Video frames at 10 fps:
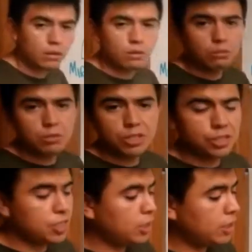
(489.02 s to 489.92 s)
con mi
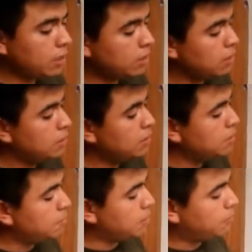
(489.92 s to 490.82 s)
chincheta
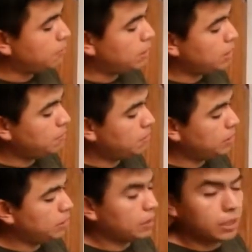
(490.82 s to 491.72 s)
perforar la
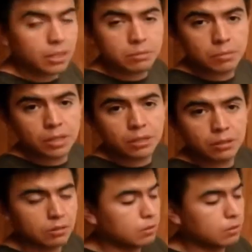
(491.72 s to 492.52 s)
parte de aquí en medio